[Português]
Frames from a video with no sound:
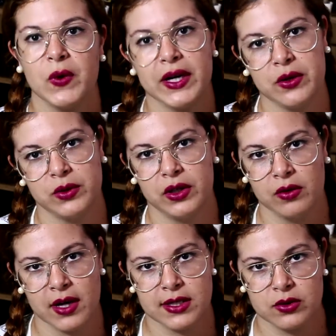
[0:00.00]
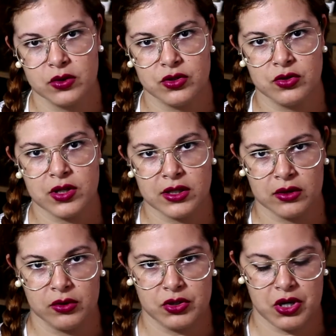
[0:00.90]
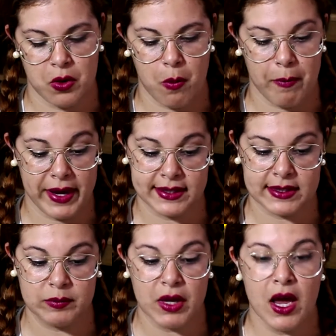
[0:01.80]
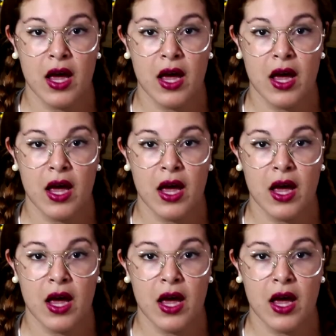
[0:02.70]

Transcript: a guilda do caçador, dos caçadores de recompensa,